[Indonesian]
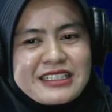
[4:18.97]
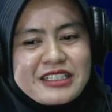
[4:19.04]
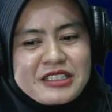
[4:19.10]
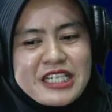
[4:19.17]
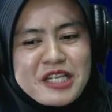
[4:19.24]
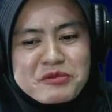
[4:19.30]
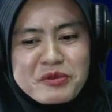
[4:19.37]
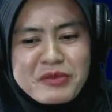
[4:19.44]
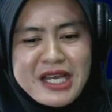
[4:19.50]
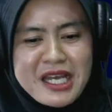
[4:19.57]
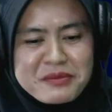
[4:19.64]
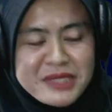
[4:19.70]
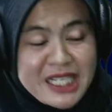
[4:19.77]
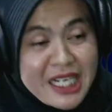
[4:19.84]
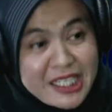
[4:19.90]
dan
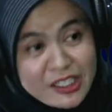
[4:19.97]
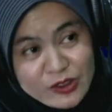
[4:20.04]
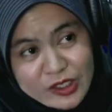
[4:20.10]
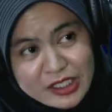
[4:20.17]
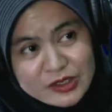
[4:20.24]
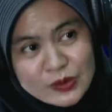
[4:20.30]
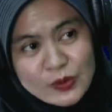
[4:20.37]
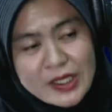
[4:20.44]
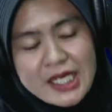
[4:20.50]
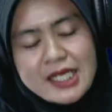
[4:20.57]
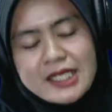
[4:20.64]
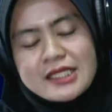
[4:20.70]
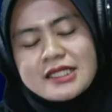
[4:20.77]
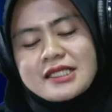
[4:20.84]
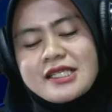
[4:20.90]
memahami keadaan orang tua
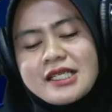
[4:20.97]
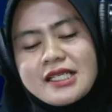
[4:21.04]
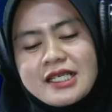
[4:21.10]
akhirnya